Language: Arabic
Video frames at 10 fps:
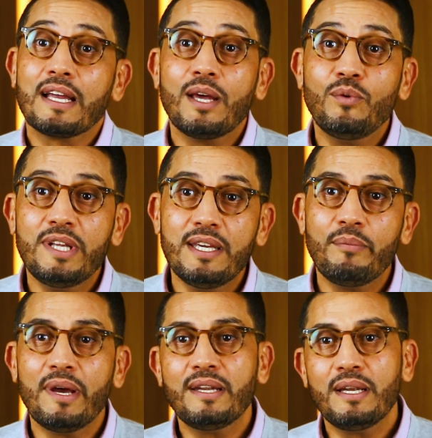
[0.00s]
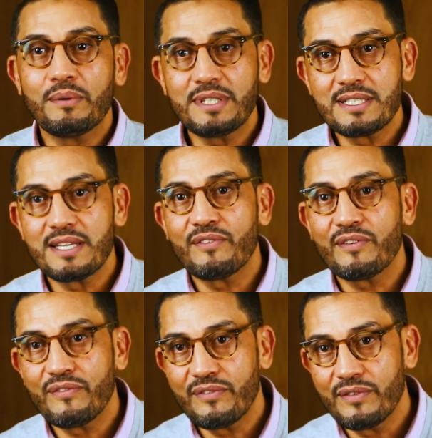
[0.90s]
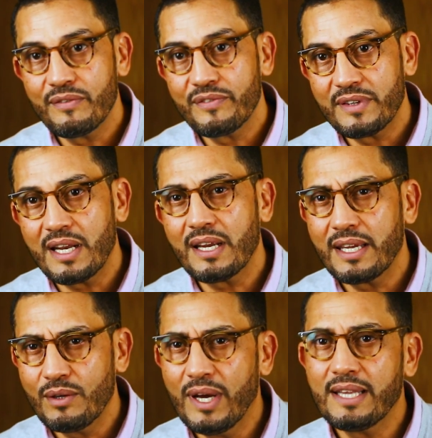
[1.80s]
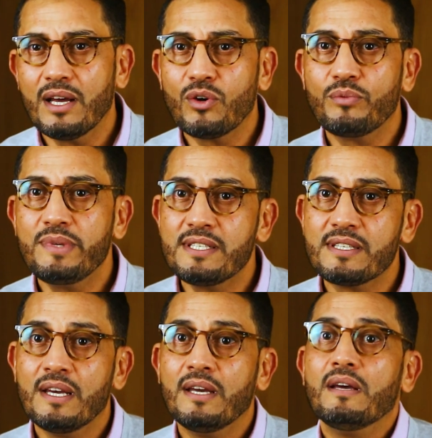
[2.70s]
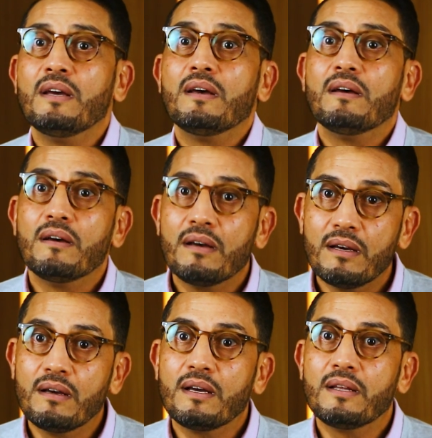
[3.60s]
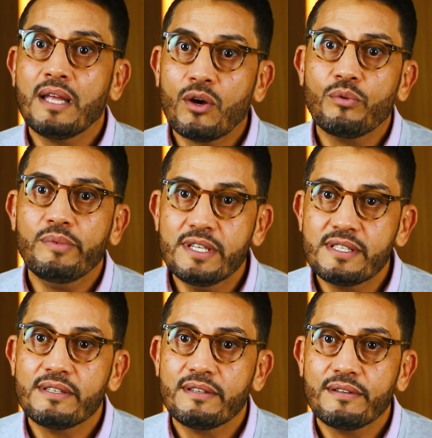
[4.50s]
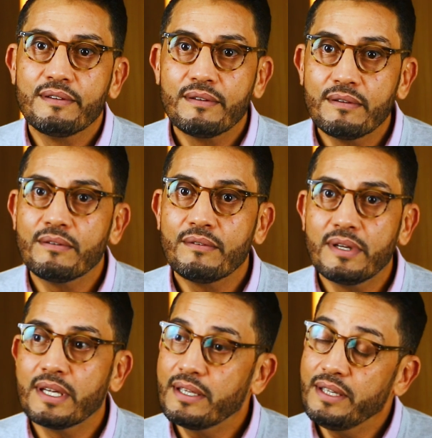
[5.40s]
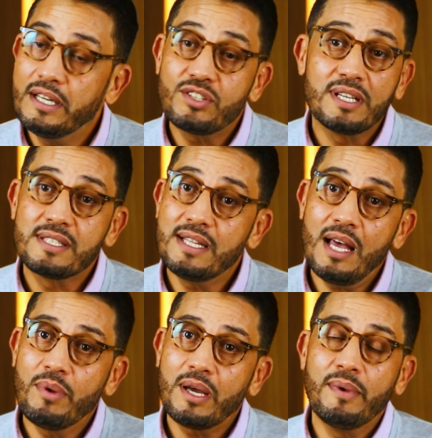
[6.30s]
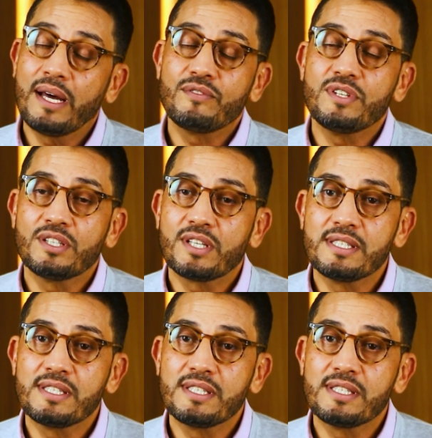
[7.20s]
قالوا لي بان لو بغيتي تسافر في التران كاين واحد لا غوميز لا غوميز ولكن علاش كتصلح باقي ما عرفتش علاش